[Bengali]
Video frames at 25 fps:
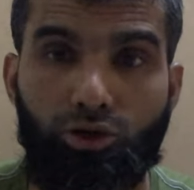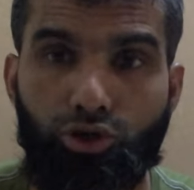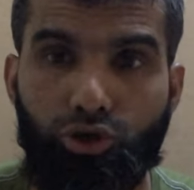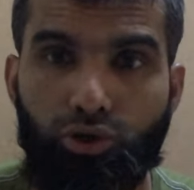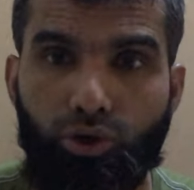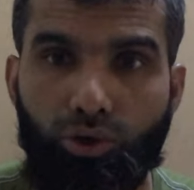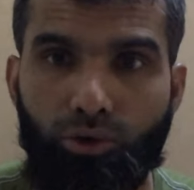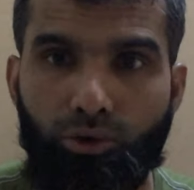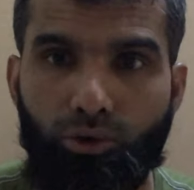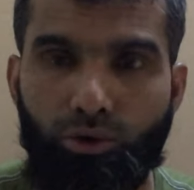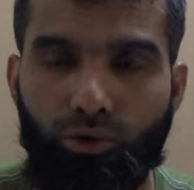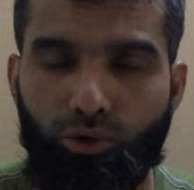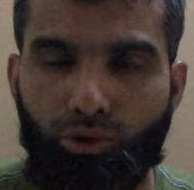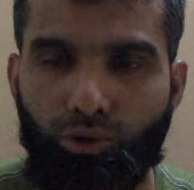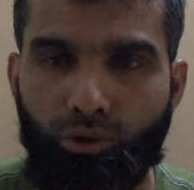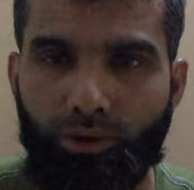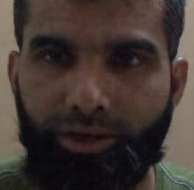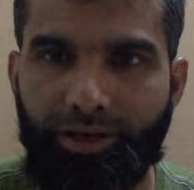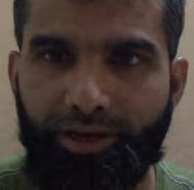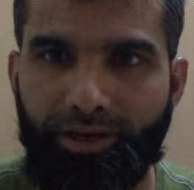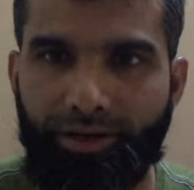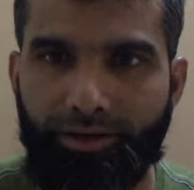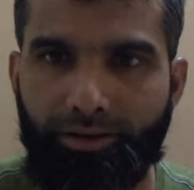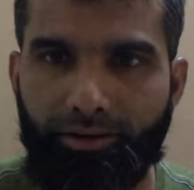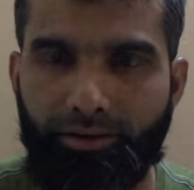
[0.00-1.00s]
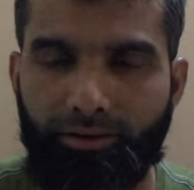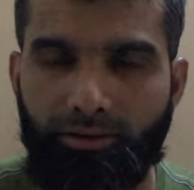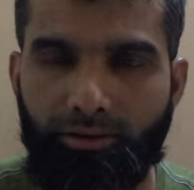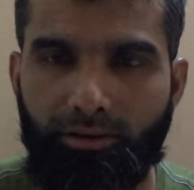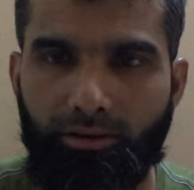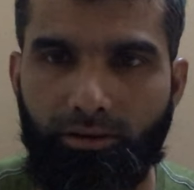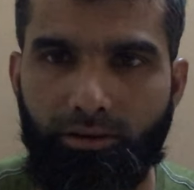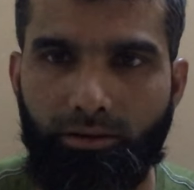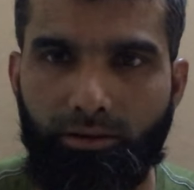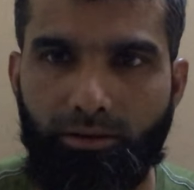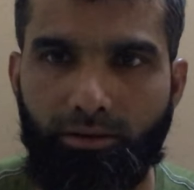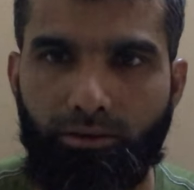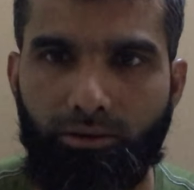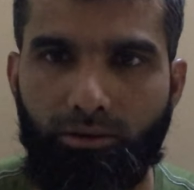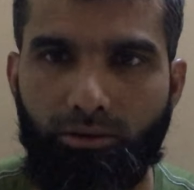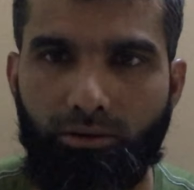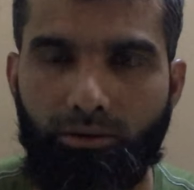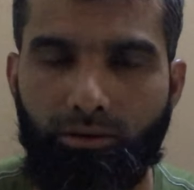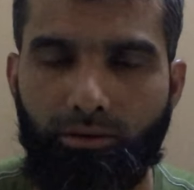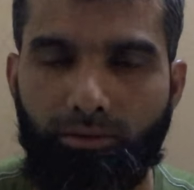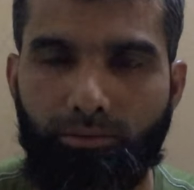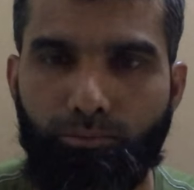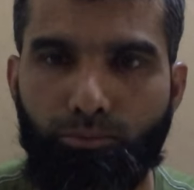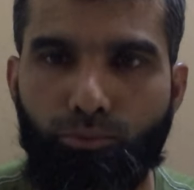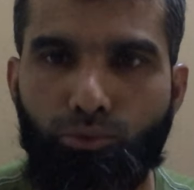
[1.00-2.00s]
সকল রোগের
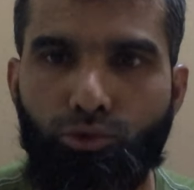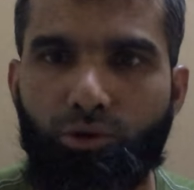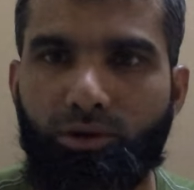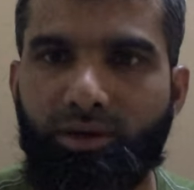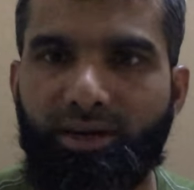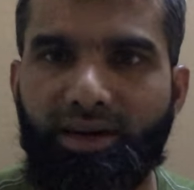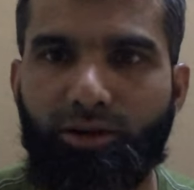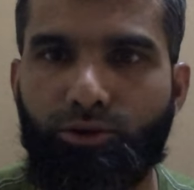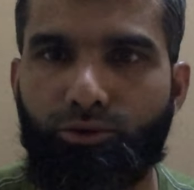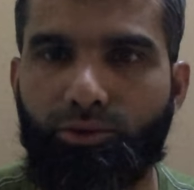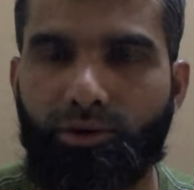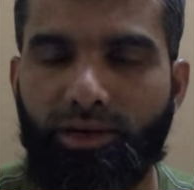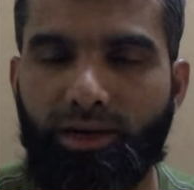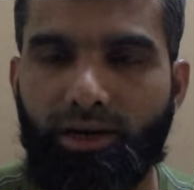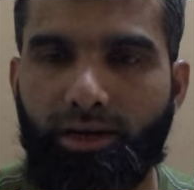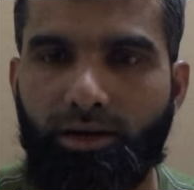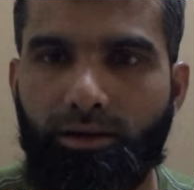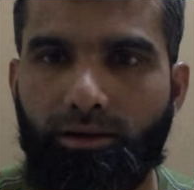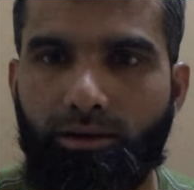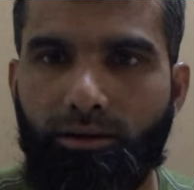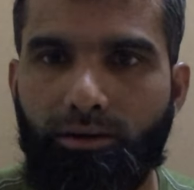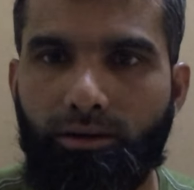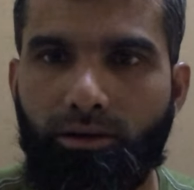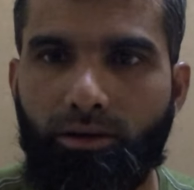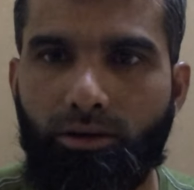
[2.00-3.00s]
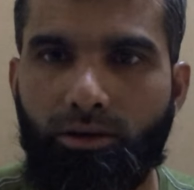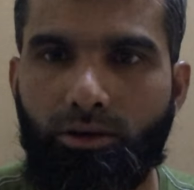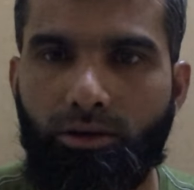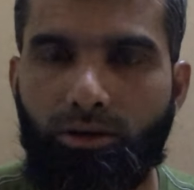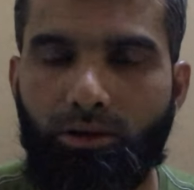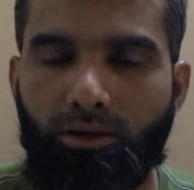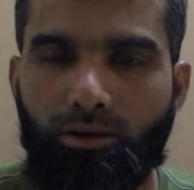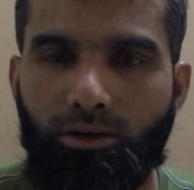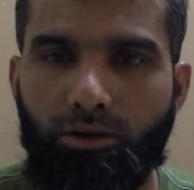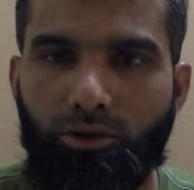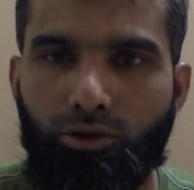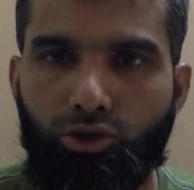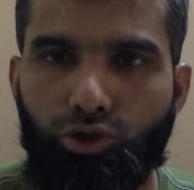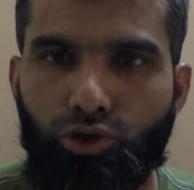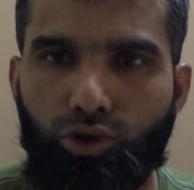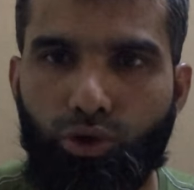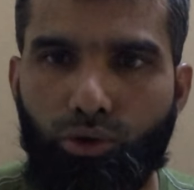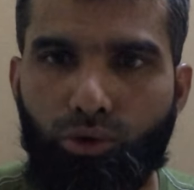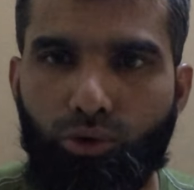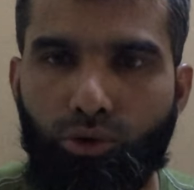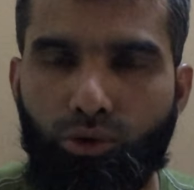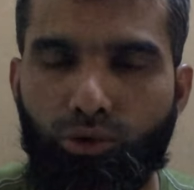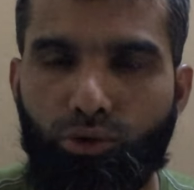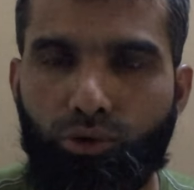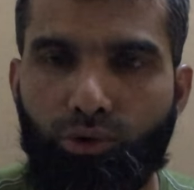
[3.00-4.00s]
মূল কারণ না
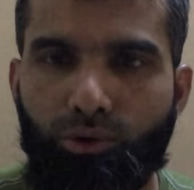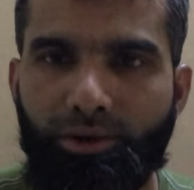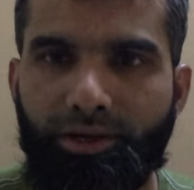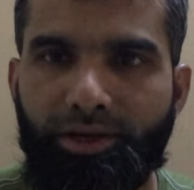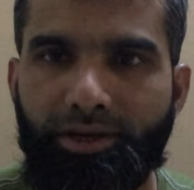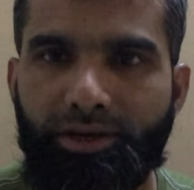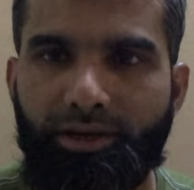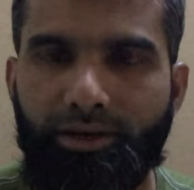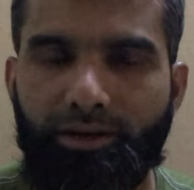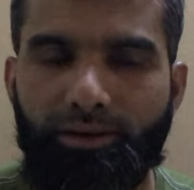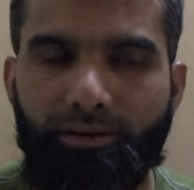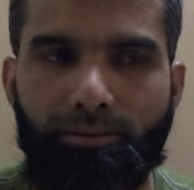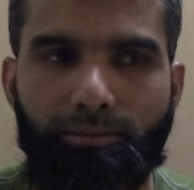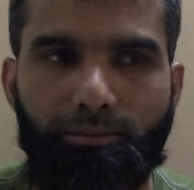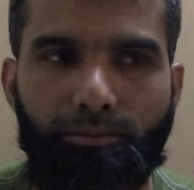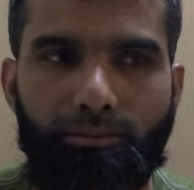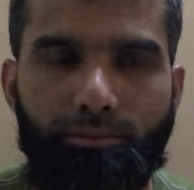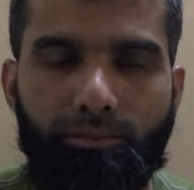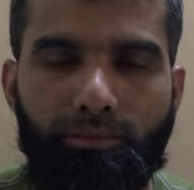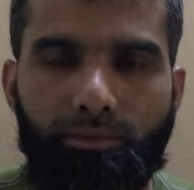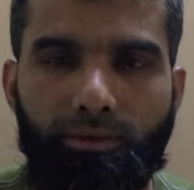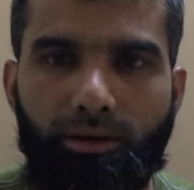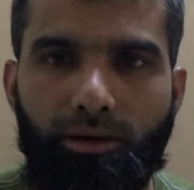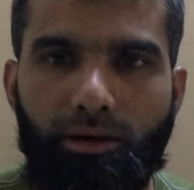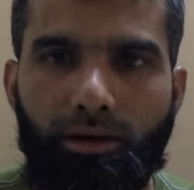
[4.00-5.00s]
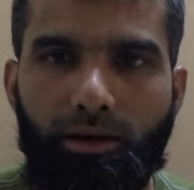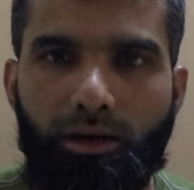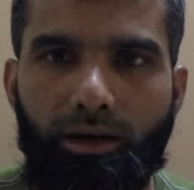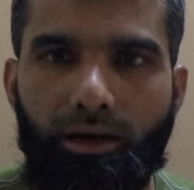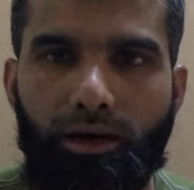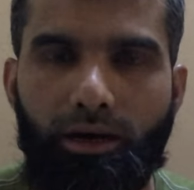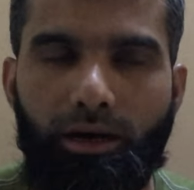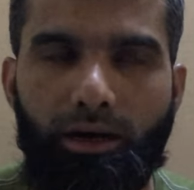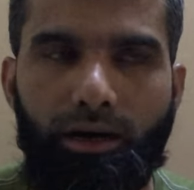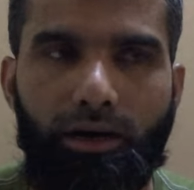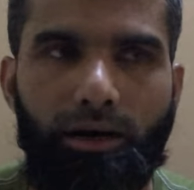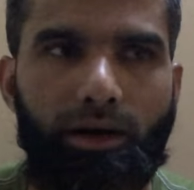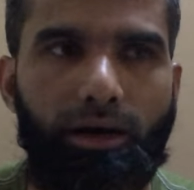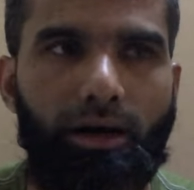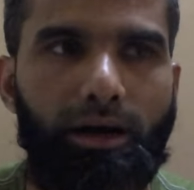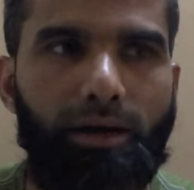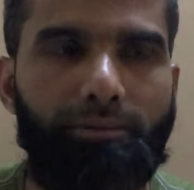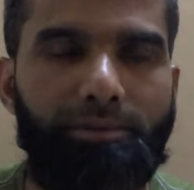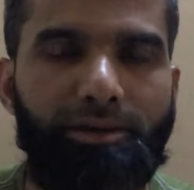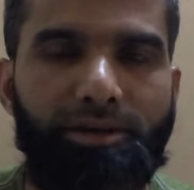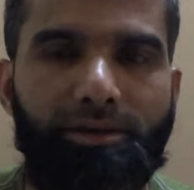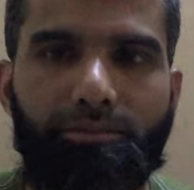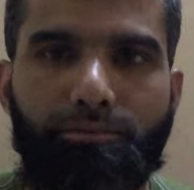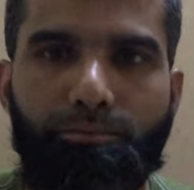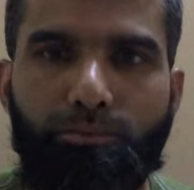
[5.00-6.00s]
সকল রোগের আই
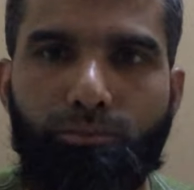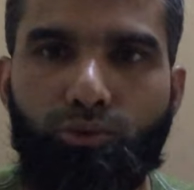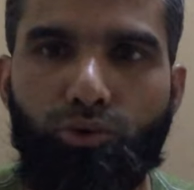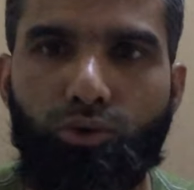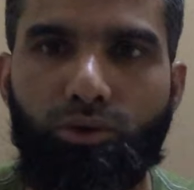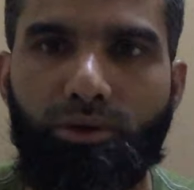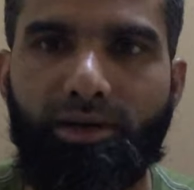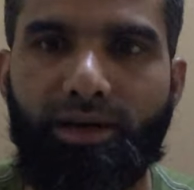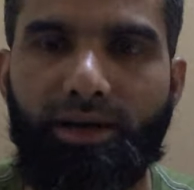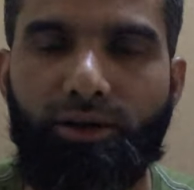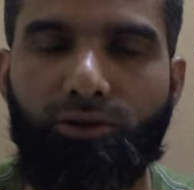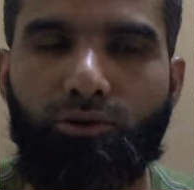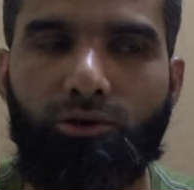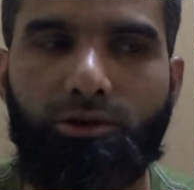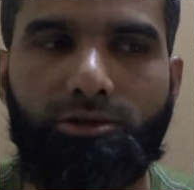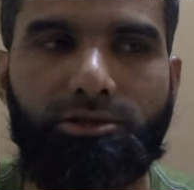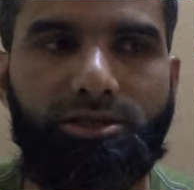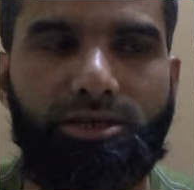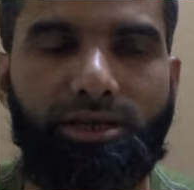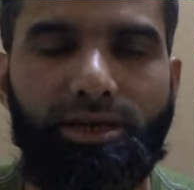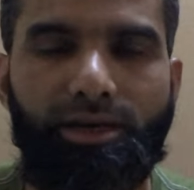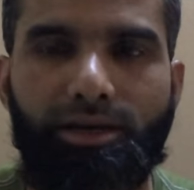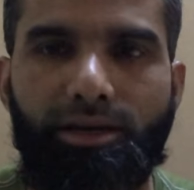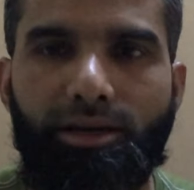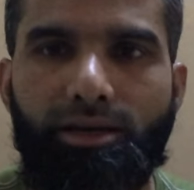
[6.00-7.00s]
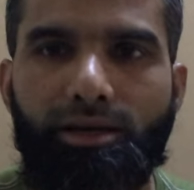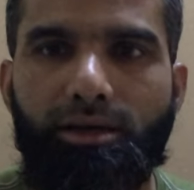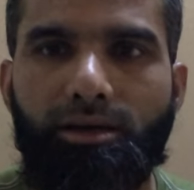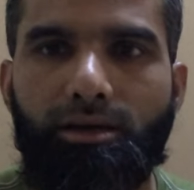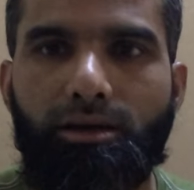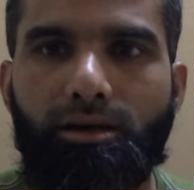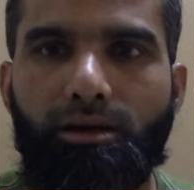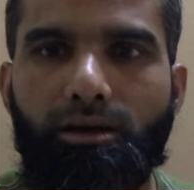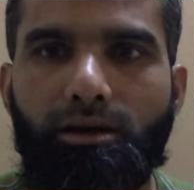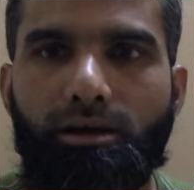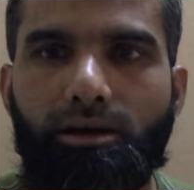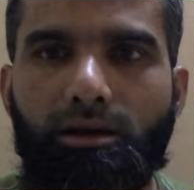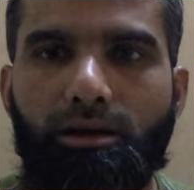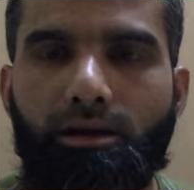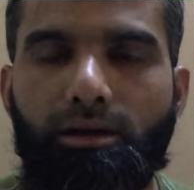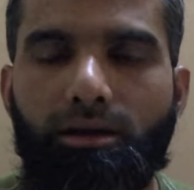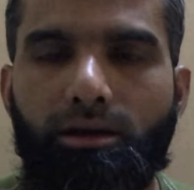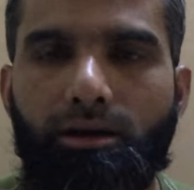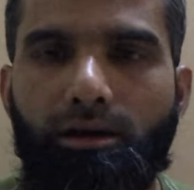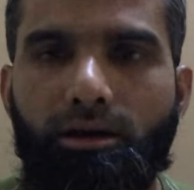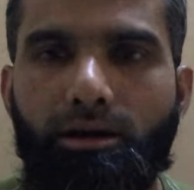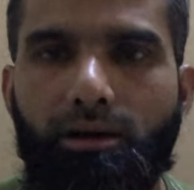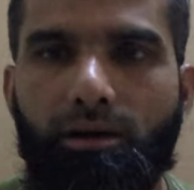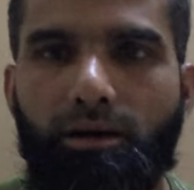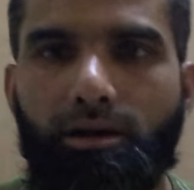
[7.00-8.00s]
মিন মূল কারণ হচ্ছে
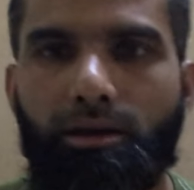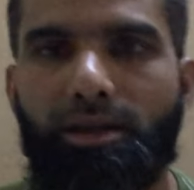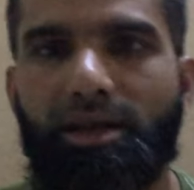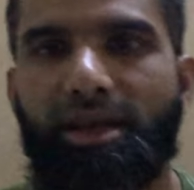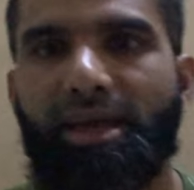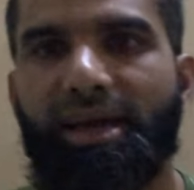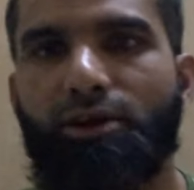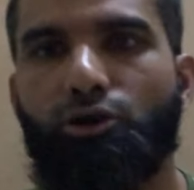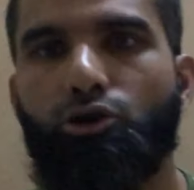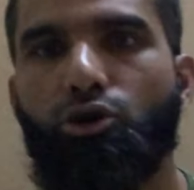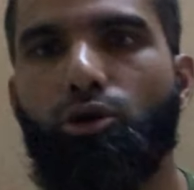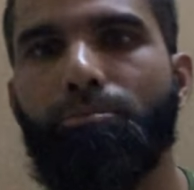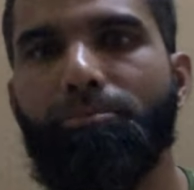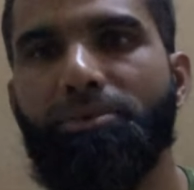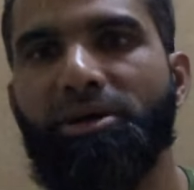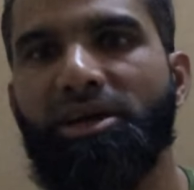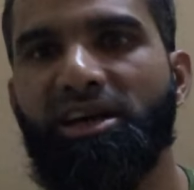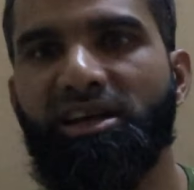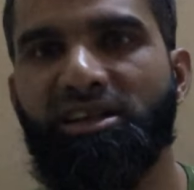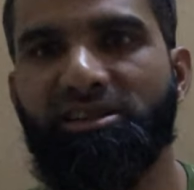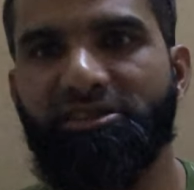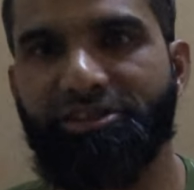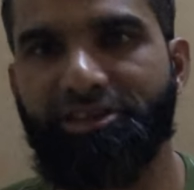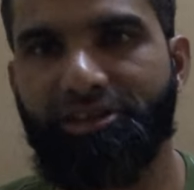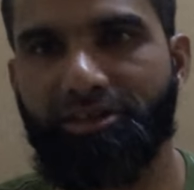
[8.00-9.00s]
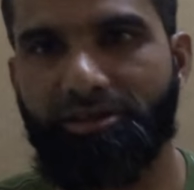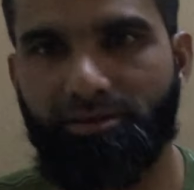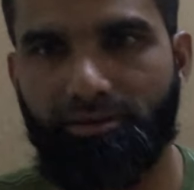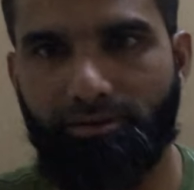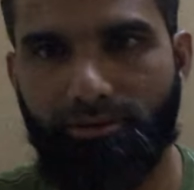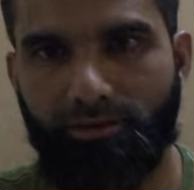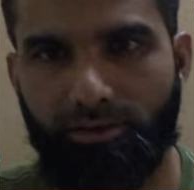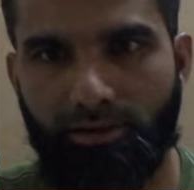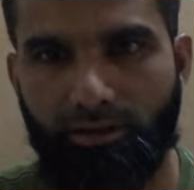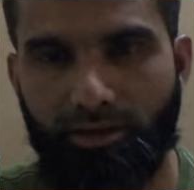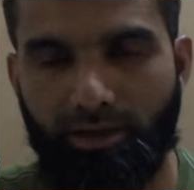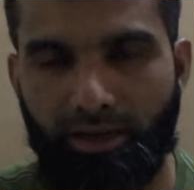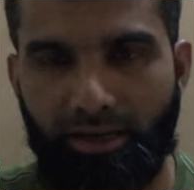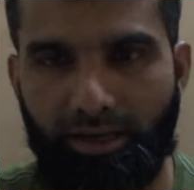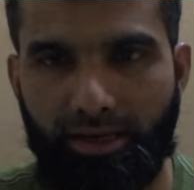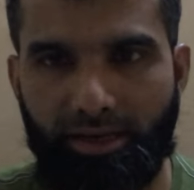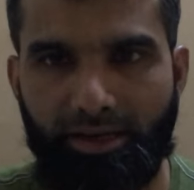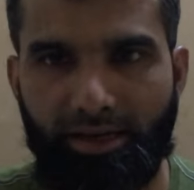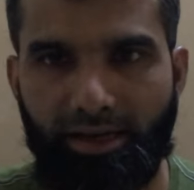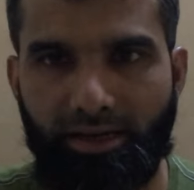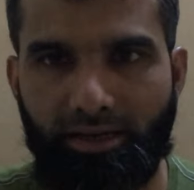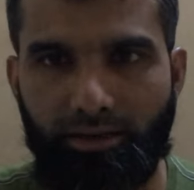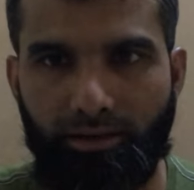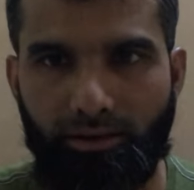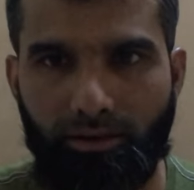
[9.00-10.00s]
ল্যাক অফ হেলথ
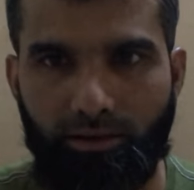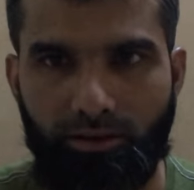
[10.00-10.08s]
এটা একটা